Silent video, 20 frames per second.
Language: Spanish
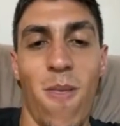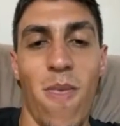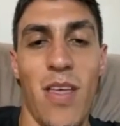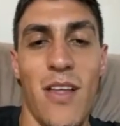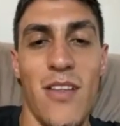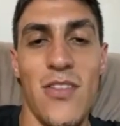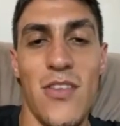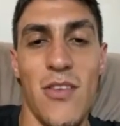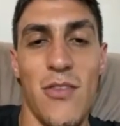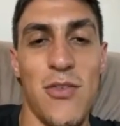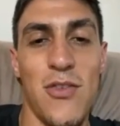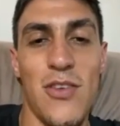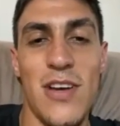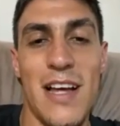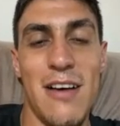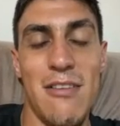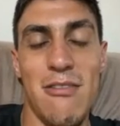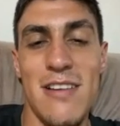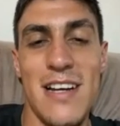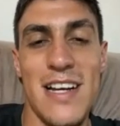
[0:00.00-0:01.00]
Entonces fue
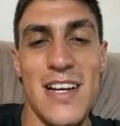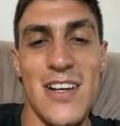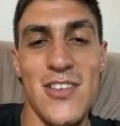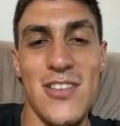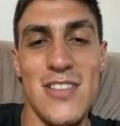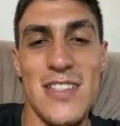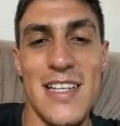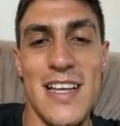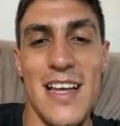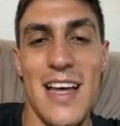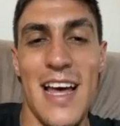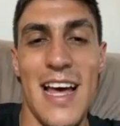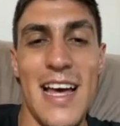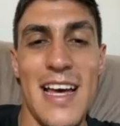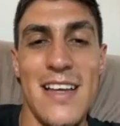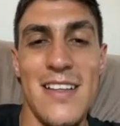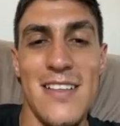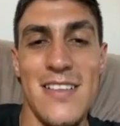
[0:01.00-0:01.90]
una, una cosa...